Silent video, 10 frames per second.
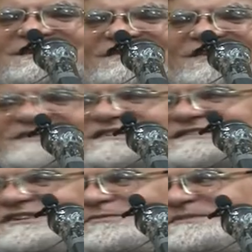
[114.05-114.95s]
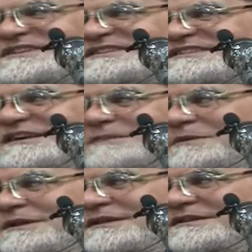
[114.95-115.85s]
فالجزاء من جنس
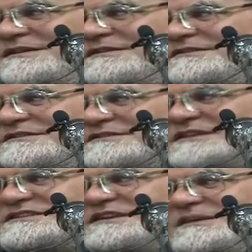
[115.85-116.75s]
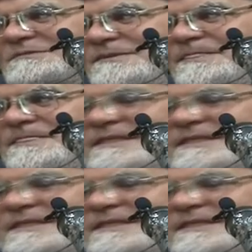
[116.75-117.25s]
العمل سيدنا الشيخ أحمد